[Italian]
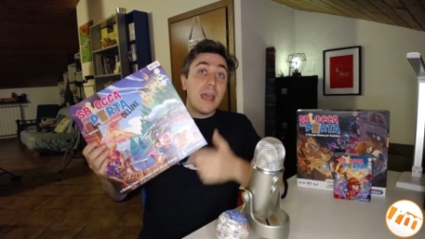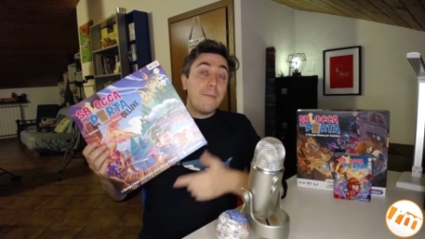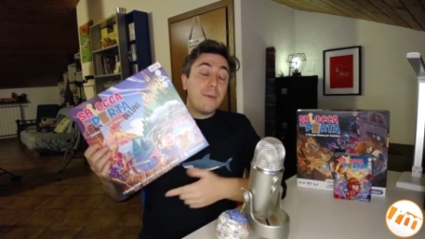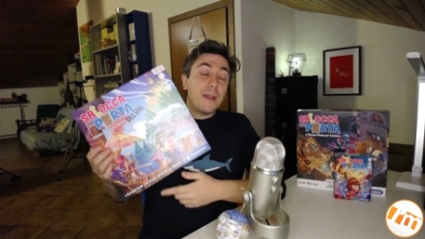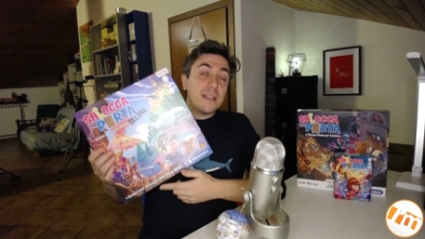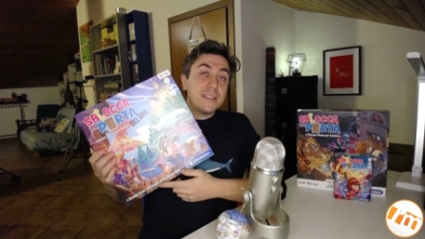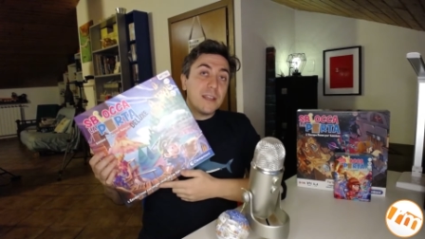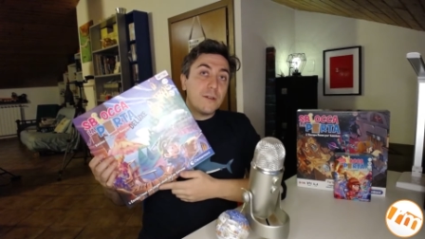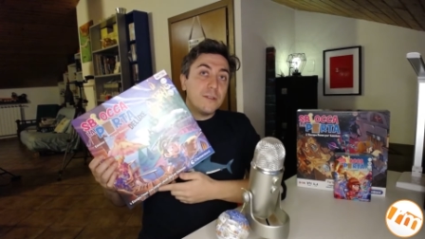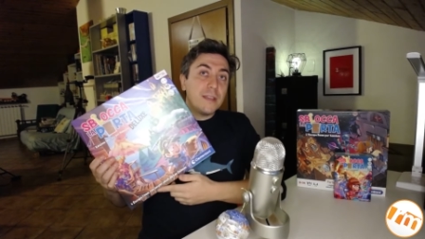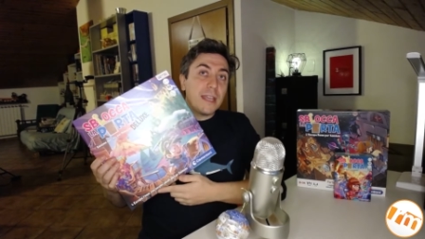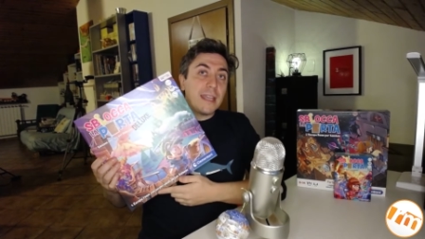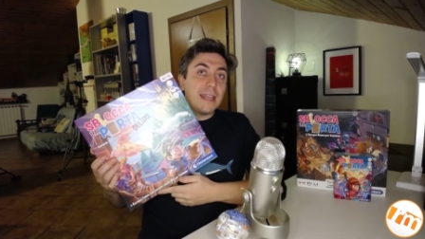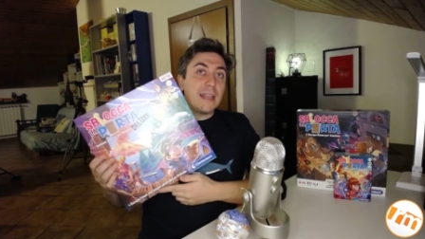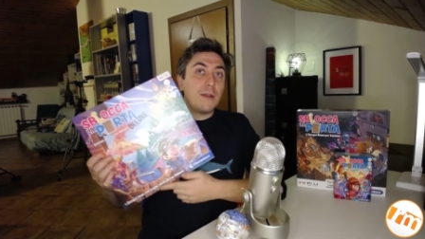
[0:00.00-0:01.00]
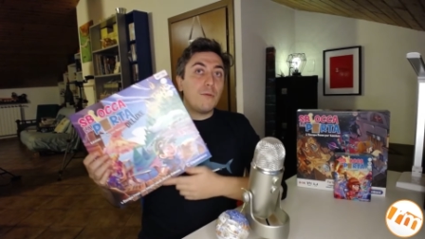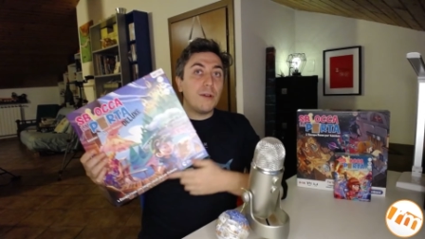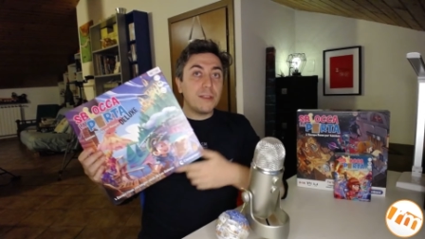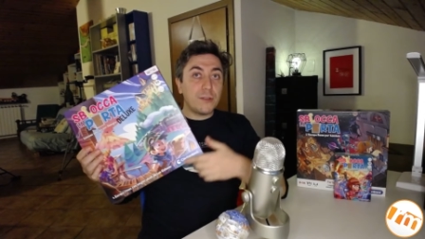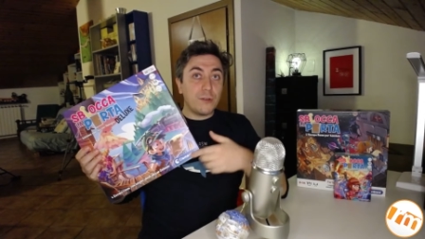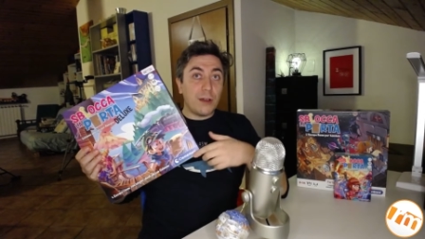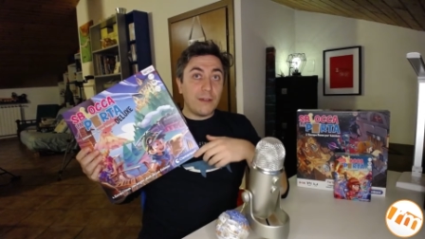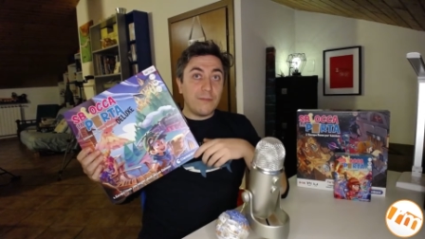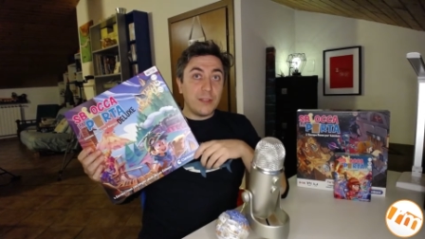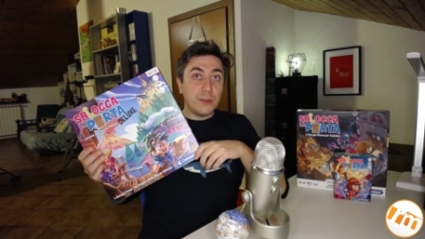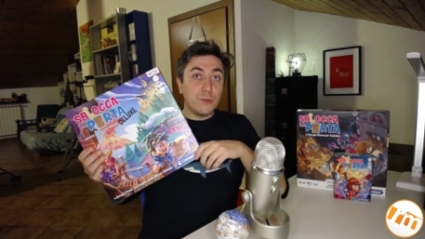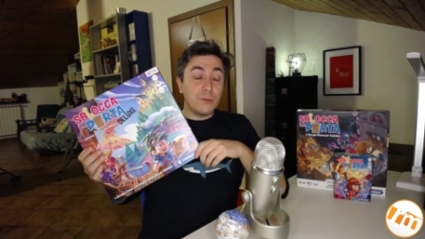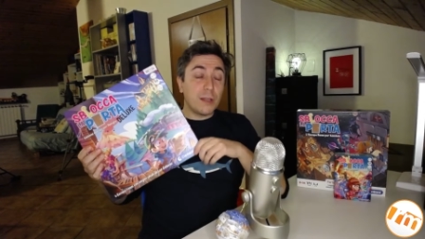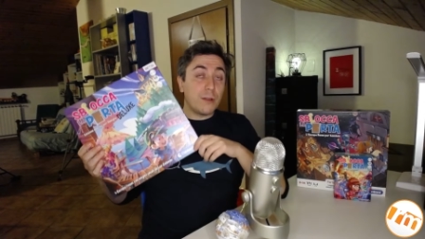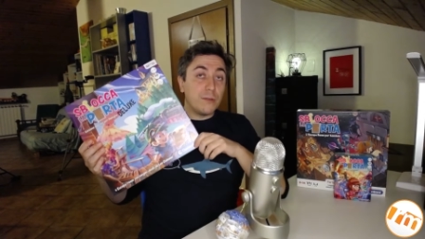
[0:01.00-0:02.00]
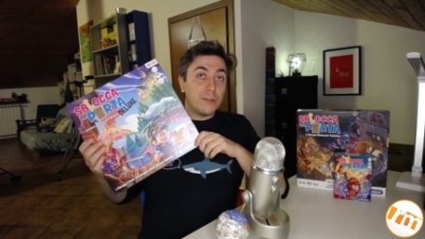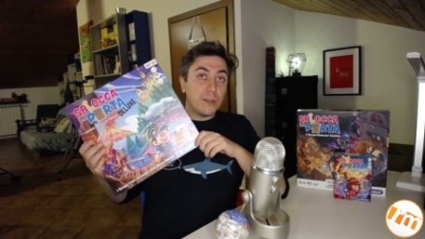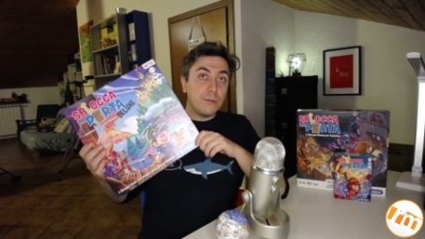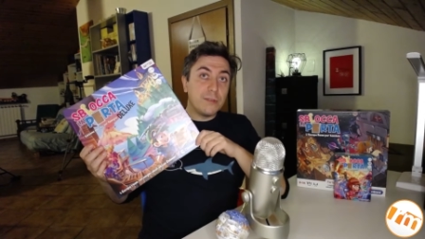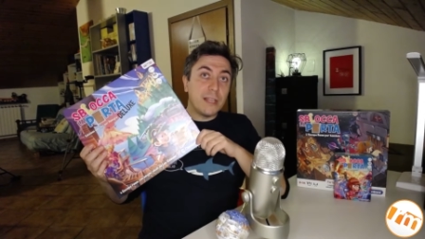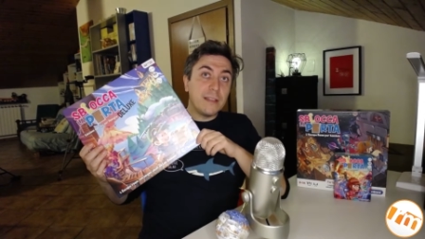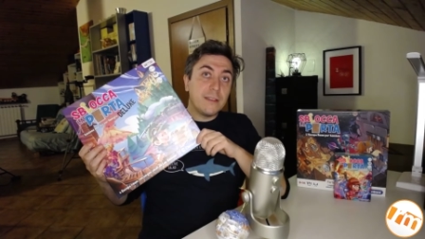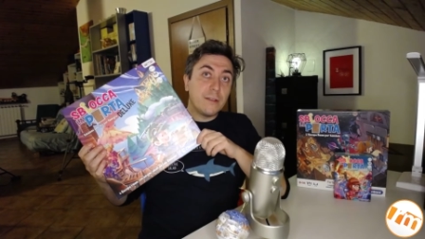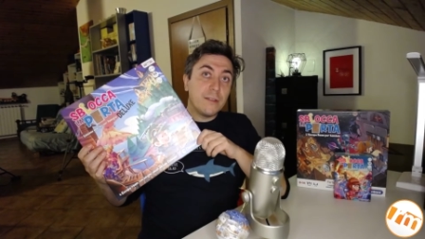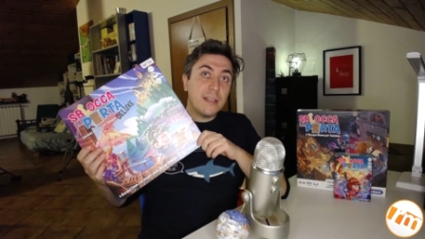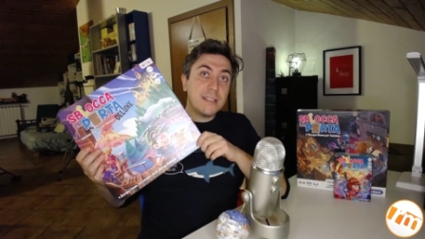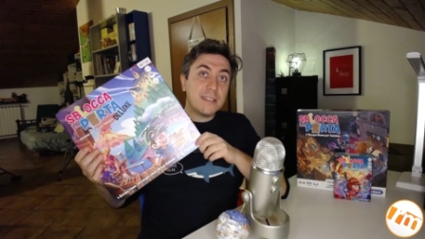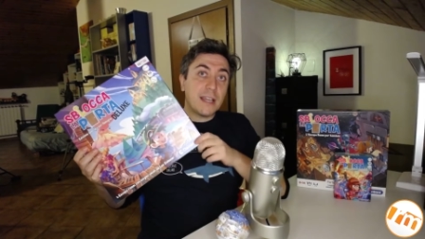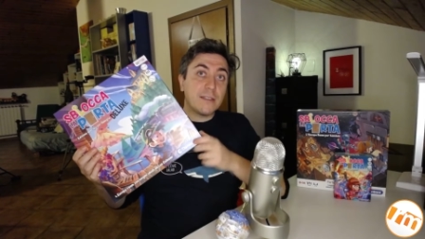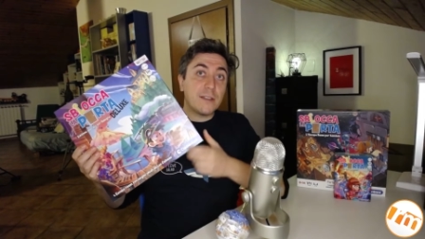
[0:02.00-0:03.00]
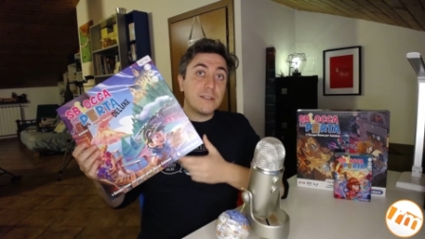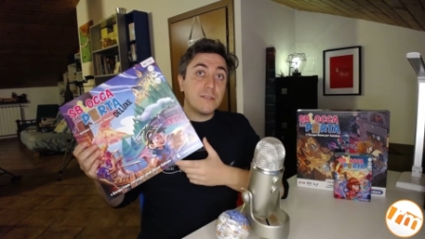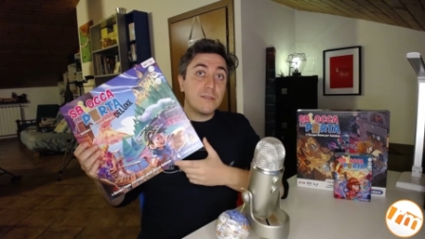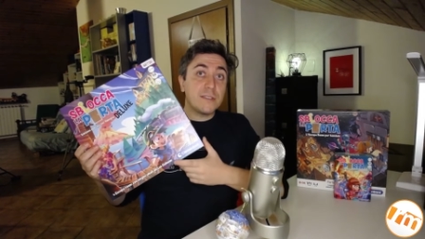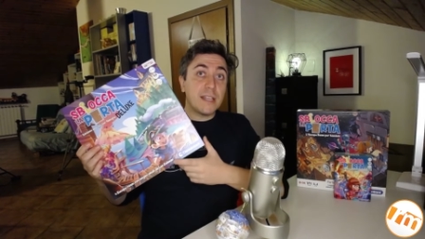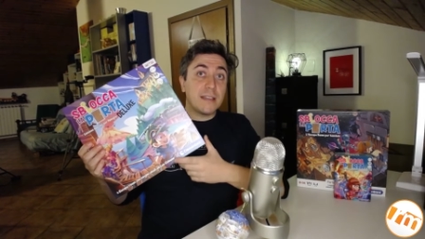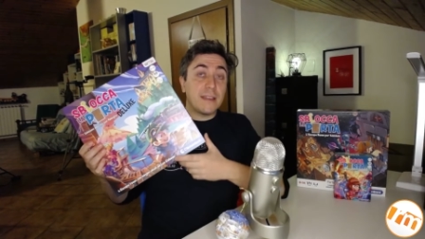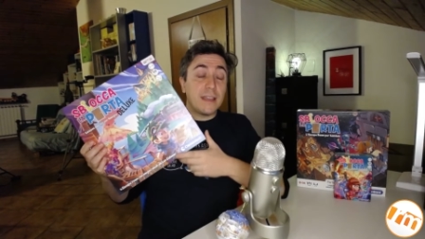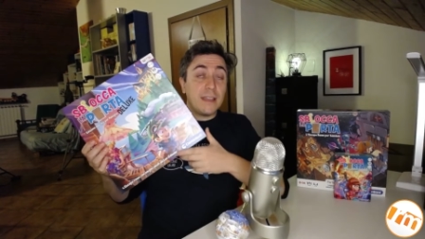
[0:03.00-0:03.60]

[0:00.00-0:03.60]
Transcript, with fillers: e poi la seconda è che le quattro avventure contenute all'interno della scatola sono state